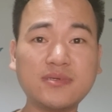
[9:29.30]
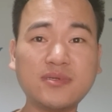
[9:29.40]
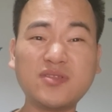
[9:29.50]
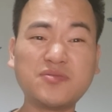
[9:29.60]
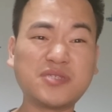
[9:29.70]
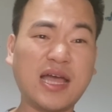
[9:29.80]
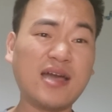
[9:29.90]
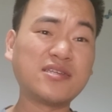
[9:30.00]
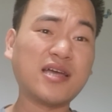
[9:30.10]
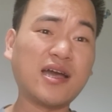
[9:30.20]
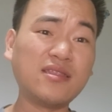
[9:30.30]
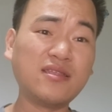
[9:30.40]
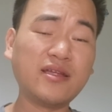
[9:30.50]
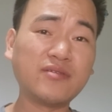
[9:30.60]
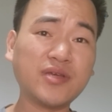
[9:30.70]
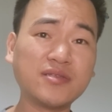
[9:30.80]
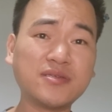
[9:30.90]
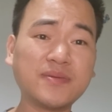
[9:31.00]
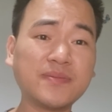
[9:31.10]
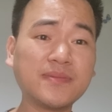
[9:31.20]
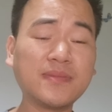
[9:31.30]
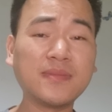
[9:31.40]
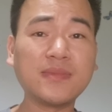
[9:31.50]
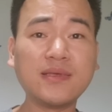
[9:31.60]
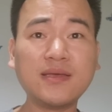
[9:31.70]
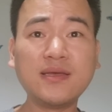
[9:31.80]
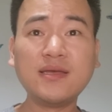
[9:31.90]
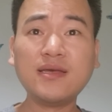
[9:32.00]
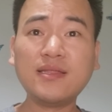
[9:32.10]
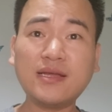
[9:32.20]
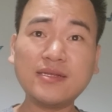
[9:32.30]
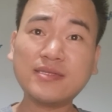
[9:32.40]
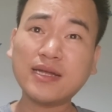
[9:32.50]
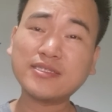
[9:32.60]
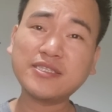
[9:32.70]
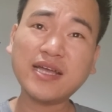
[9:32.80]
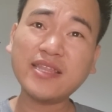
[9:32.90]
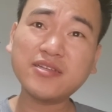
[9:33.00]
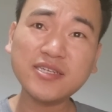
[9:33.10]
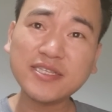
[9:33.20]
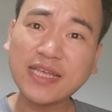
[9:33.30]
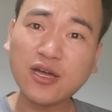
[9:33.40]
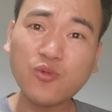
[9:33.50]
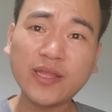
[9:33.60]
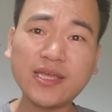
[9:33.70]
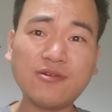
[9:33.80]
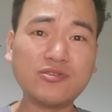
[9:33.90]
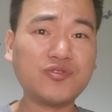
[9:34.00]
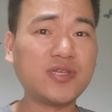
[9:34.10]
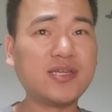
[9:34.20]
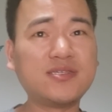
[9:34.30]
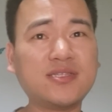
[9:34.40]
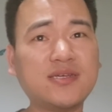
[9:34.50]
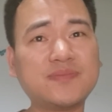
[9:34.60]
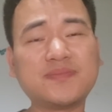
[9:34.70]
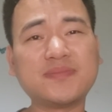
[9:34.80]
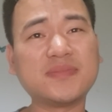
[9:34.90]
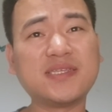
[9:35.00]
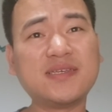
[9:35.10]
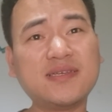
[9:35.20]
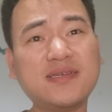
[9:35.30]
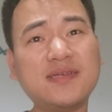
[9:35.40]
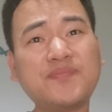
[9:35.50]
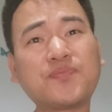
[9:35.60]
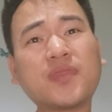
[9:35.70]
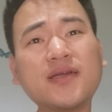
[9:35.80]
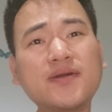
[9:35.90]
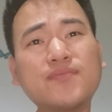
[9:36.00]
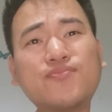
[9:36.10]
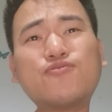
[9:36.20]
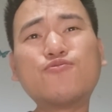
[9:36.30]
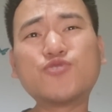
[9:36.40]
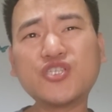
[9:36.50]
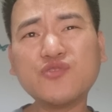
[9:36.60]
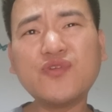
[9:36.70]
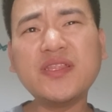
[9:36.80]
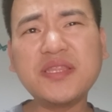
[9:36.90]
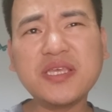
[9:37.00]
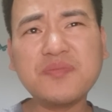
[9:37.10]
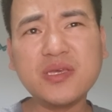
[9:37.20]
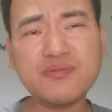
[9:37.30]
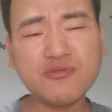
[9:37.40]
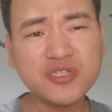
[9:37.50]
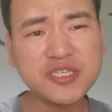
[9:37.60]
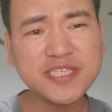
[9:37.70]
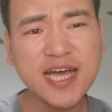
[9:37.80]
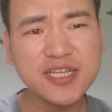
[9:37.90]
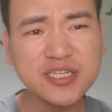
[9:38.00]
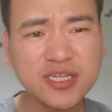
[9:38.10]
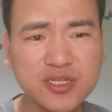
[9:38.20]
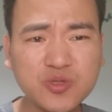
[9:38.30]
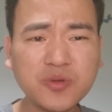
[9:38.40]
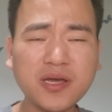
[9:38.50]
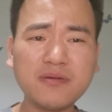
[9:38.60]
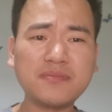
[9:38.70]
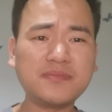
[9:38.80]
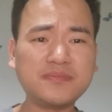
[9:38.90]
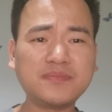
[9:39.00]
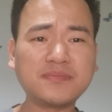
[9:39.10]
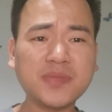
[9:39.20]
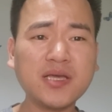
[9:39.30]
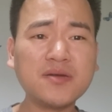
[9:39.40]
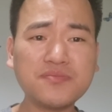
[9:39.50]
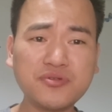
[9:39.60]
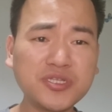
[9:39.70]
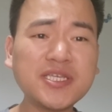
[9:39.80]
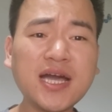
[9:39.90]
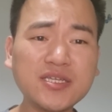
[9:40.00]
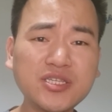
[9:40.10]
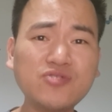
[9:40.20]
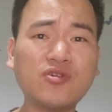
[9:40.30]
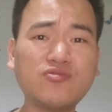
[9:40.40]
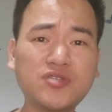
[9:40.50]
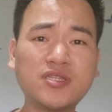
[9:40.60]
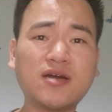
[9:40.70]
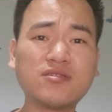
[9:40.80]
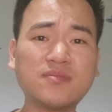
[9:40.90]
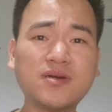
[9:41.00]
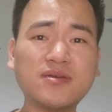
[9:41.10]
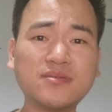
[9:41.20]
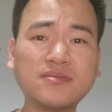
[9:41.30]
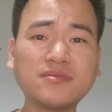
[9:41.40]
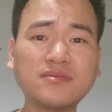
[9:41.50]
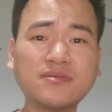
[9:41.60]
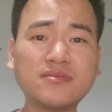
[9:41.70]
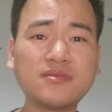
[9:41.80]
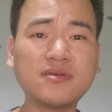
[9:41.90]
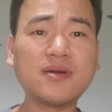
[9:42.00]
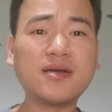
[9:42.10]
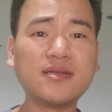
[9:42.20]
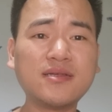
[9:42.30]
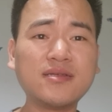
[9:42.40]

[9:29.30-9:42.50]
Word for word: 就那种傻憨傻憨的那种样子。大概今天看到这三个观点，我就觉得真的，普世问题比普世价值更重要。普世价值你我都知道，是吗？是吧？